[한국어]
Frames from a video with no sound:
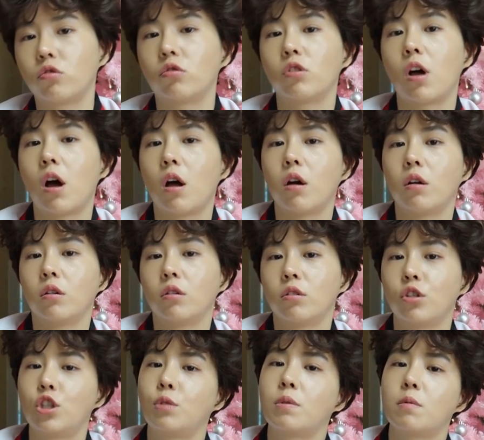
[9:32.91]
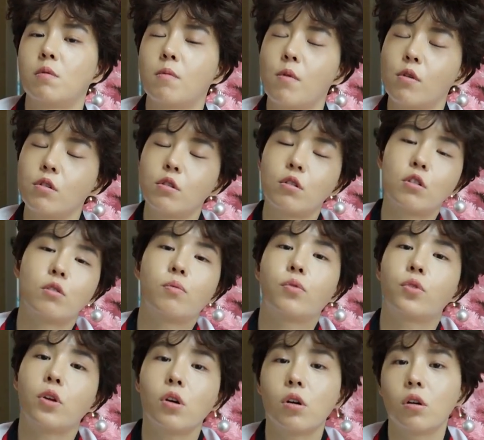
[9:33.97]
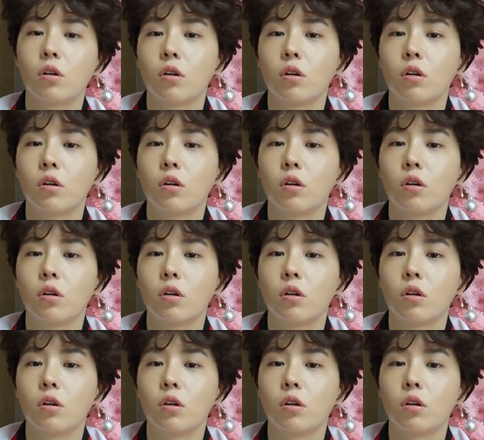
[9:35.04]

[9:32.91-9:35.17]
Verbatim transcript: 누나 집에 뭐 먹을 거 없어?